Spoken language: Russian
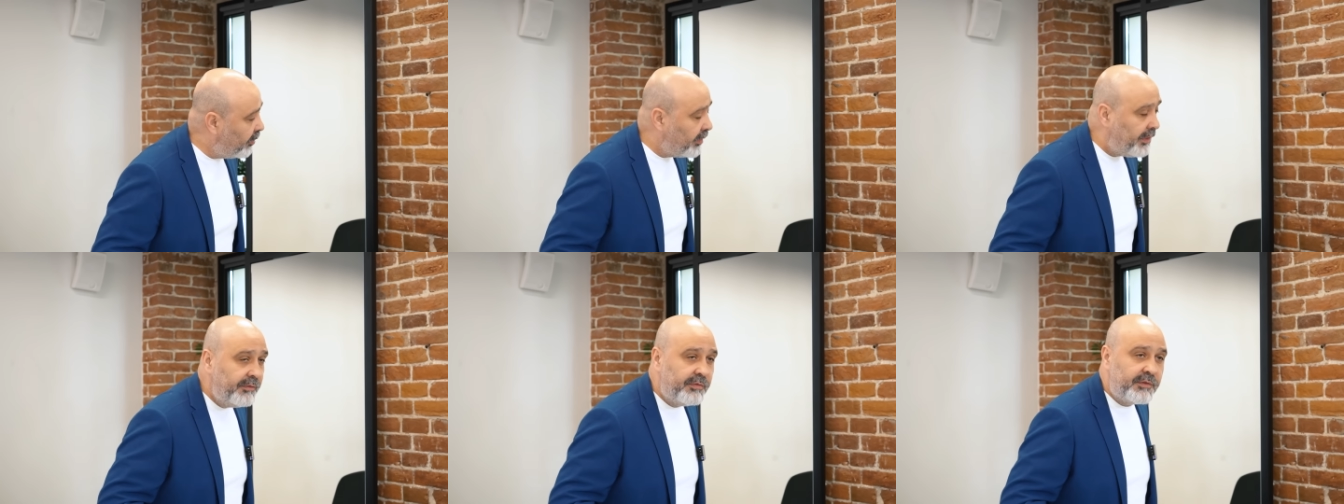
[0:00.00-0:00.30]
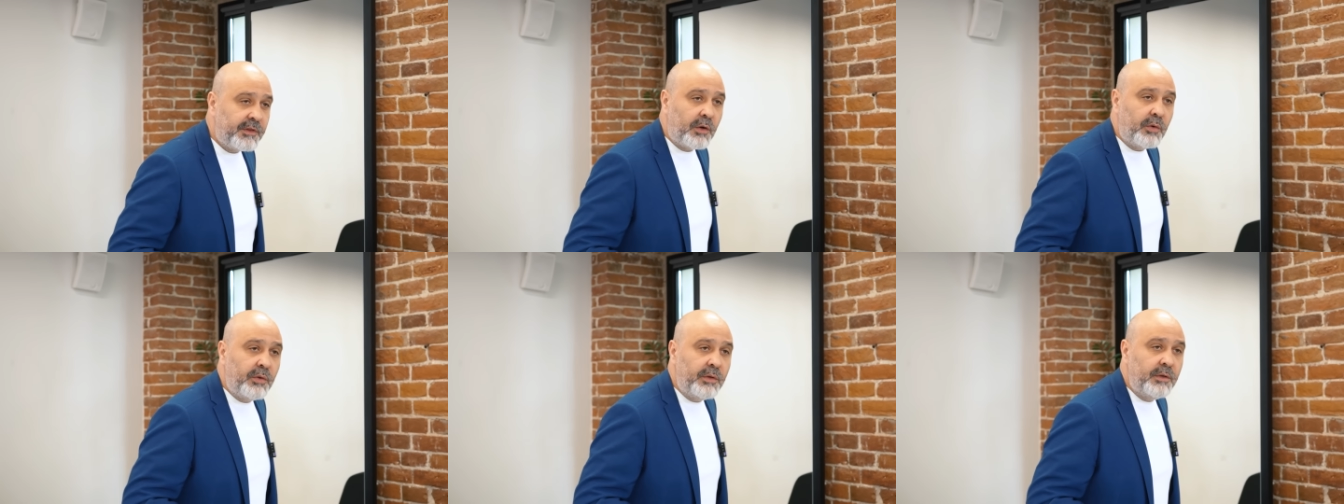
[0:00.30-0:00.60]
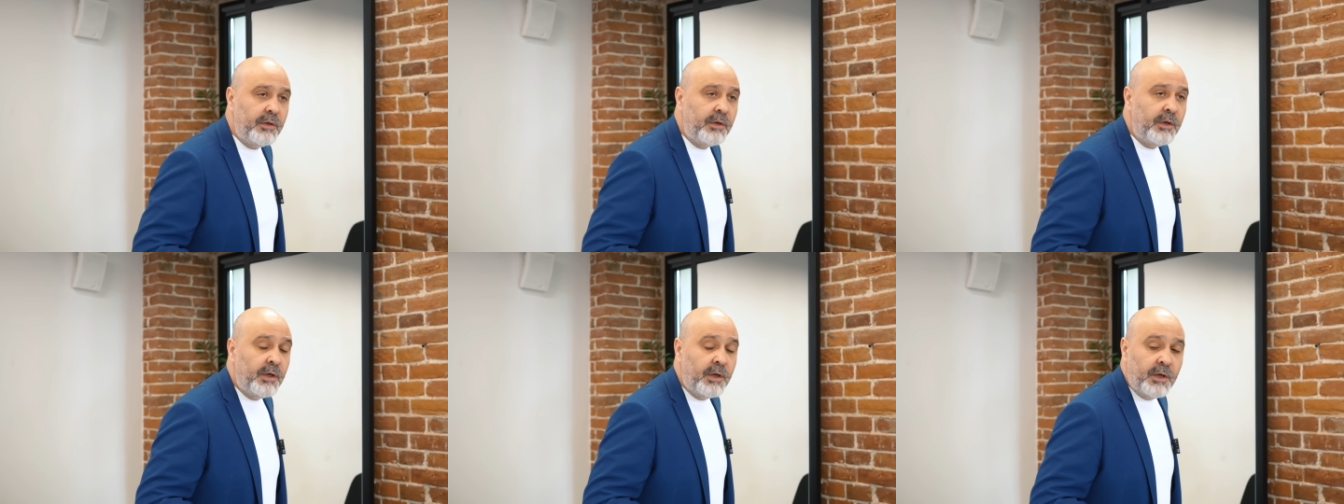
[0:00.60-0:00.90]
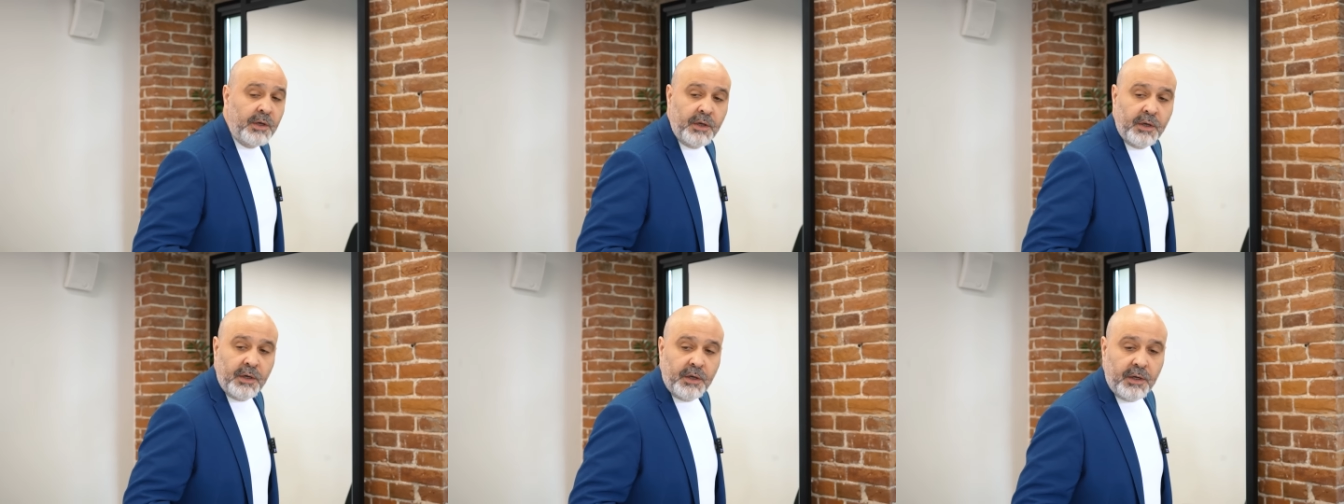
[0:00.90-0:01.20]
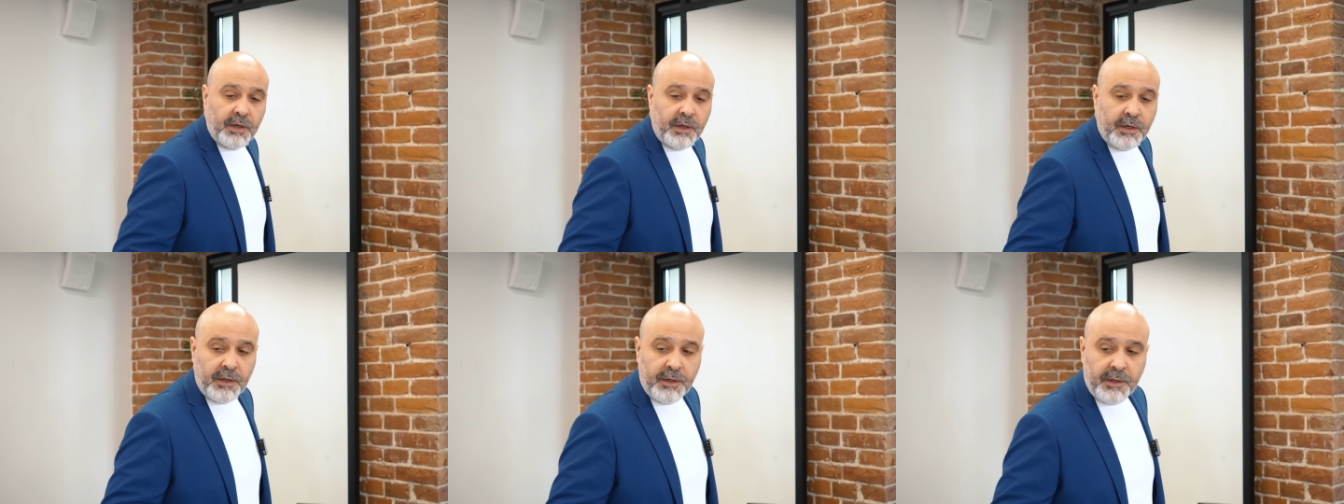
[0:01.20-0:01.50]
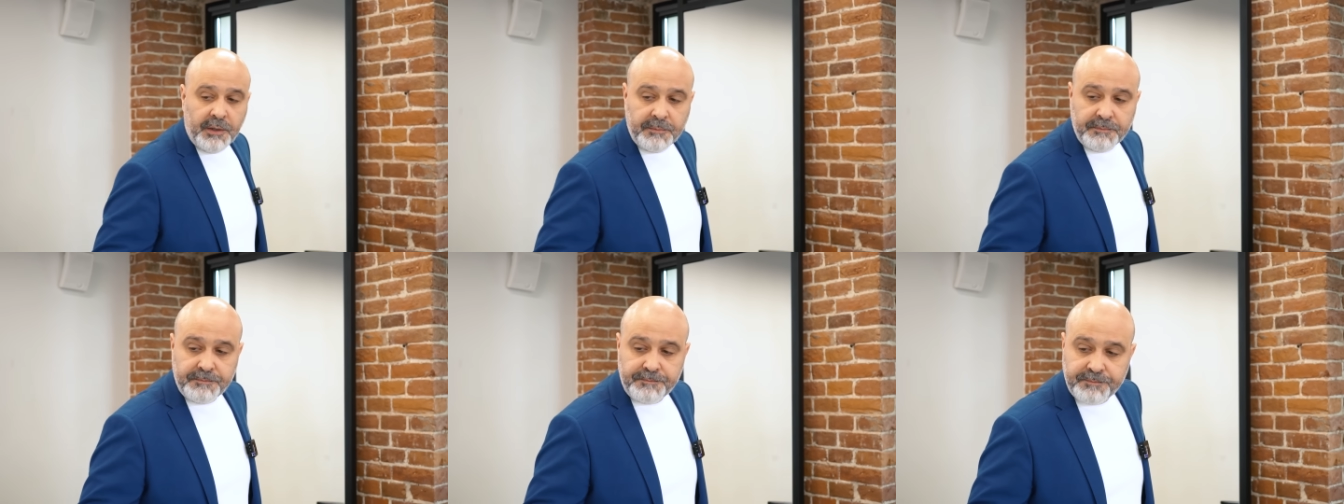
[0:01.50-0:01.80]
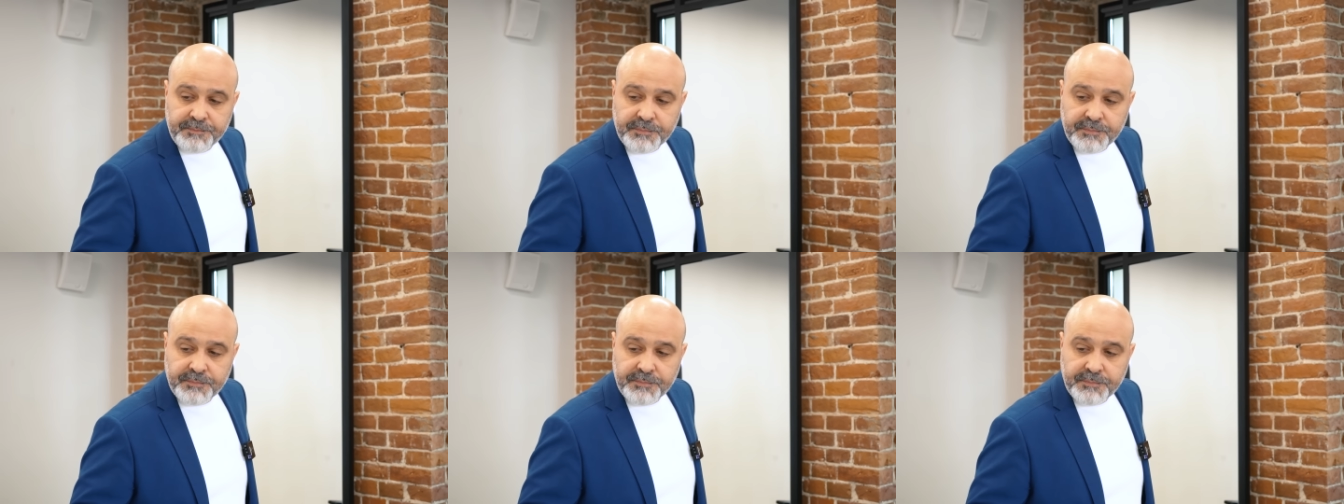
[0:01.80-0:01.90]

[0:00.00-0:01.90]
Уровень второй э, –